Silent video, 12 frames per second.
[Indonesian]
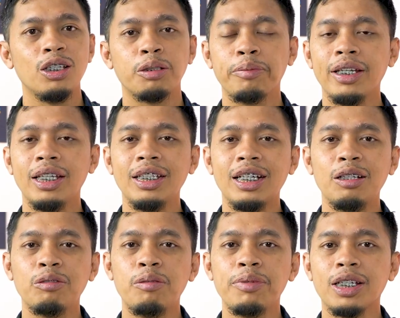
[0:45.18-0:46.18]
Supaya nanti
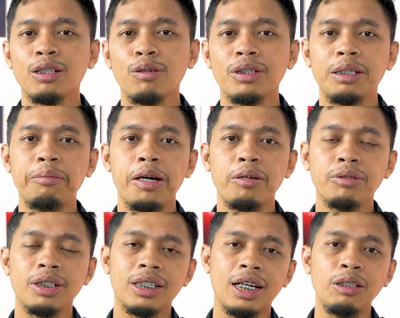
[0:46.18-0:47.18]
kalau gue bikin konten baru
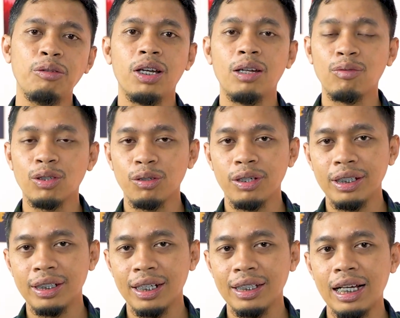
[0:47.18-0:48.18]
tentang jualan foto di
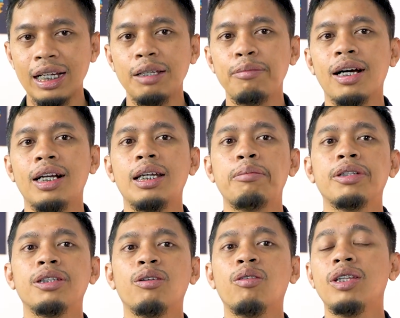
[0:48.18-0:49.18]
internet, kalian bakal
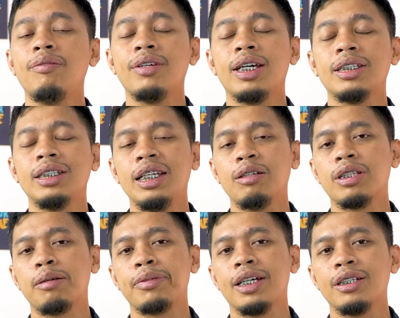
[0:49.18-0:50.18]
dapat notifikasinya lewat
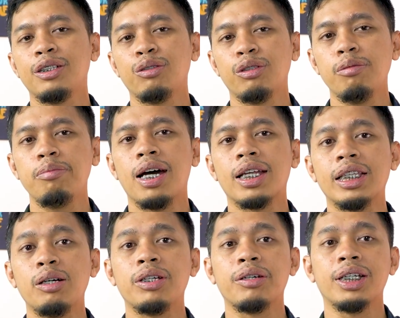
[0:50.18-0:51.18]
aplikasi YouTube
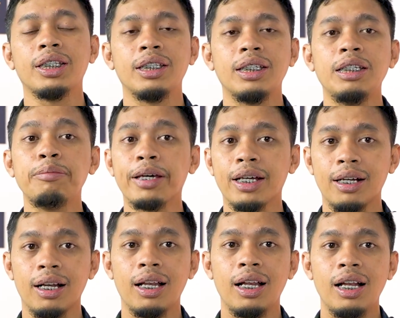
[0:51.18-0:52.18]
atau lewat
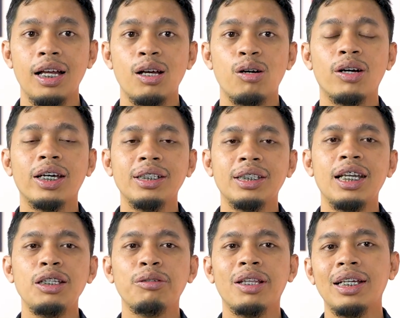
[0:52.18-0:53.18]
email. Oke, kita
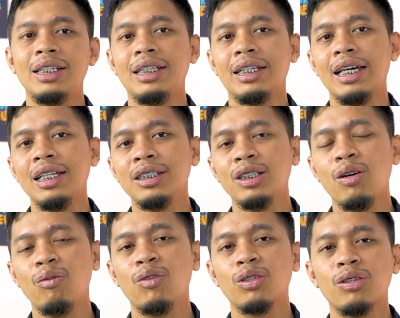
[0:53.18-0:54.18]
lanjut lagi. Ken
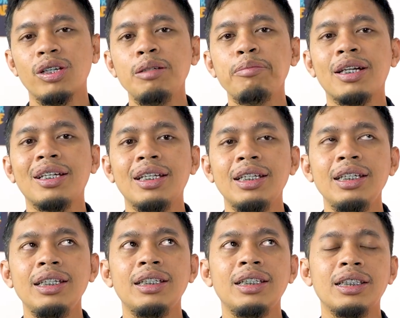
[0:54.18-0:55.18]
Stock Photo ini
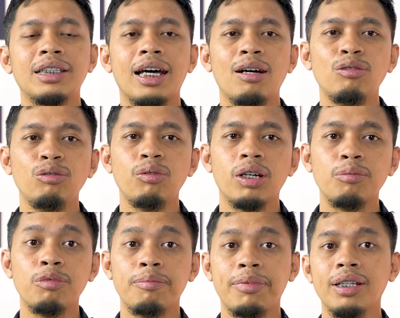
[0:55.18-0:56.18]
berdiri di tahun
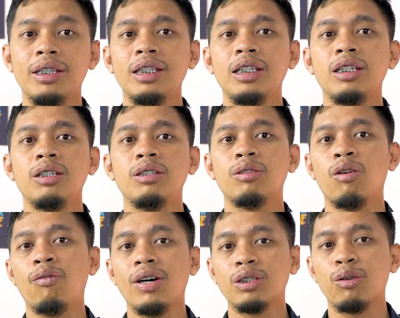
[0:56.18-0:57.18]
2004 di
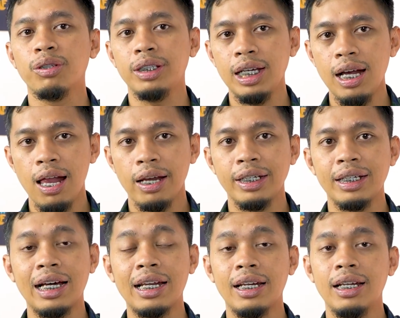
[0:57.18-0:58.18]
Nova Scotia, di
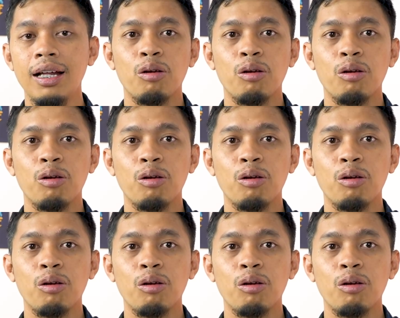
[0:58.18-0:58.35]
Kanada.